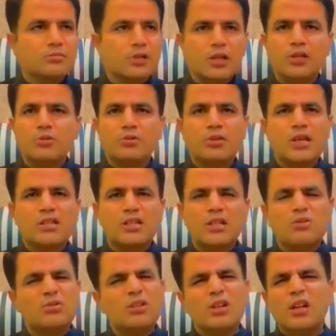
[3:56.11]
नहीं कोई ऐसा
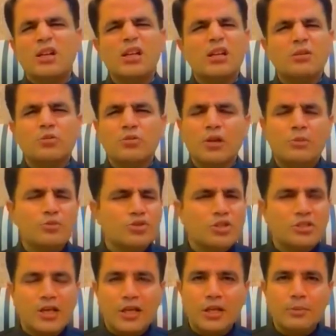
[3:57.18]
नहीं उसने कहा नहीं कूलर मुझे
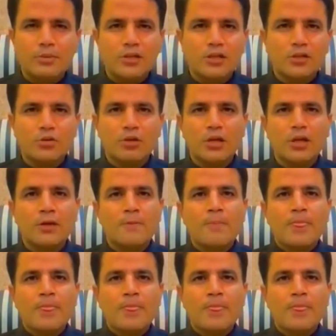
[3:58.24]
चाहिए भी नहीं क्योंकि